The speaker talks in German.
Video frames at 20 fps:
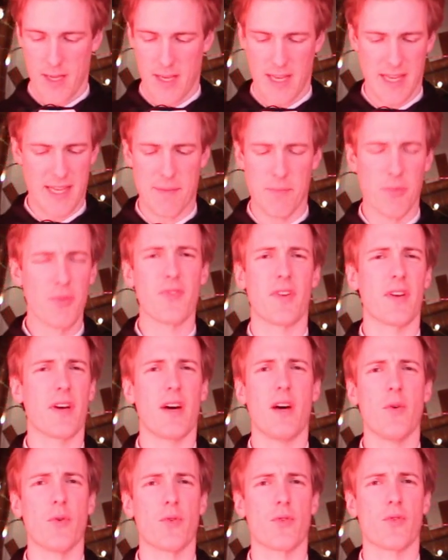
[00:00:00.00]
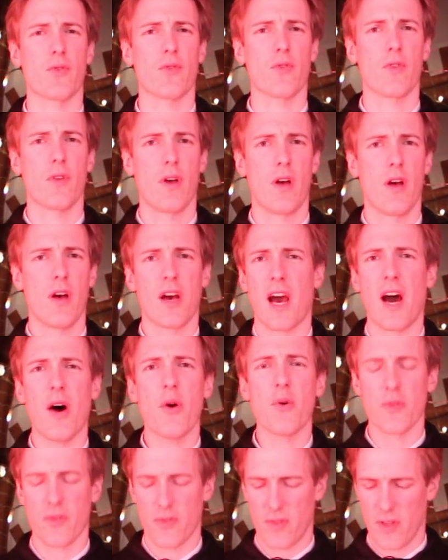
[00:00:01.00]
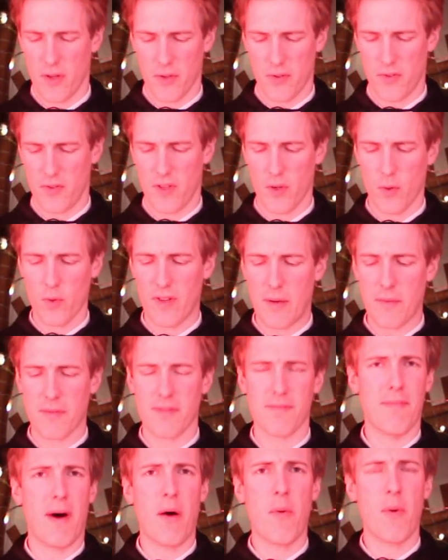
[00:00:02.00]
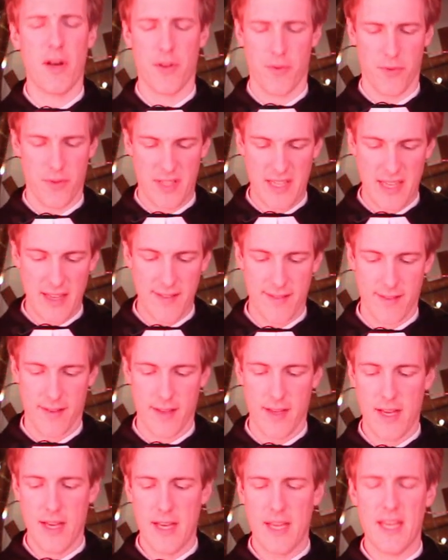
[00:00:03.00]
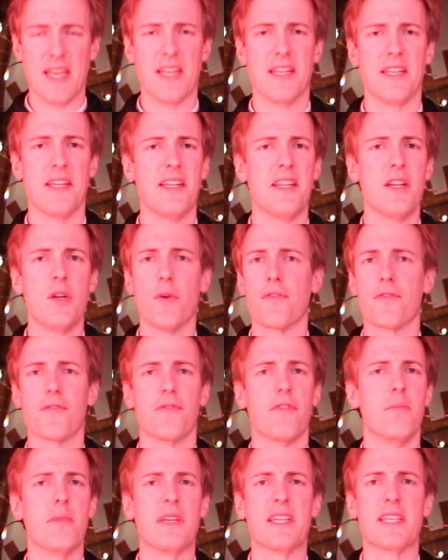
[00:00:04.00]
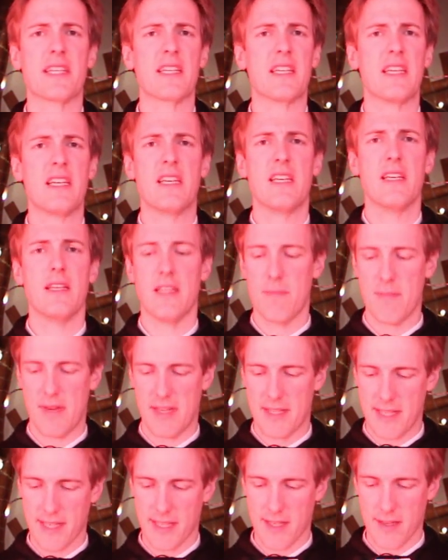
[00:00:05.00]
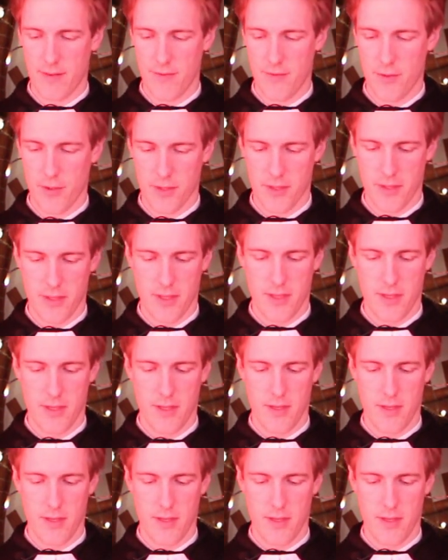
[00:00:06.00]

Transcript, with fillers: Ich muss hier raus. Raus aus Jerusalems Mauern und Gassen, in denen die Luft für mich immer dicker wird.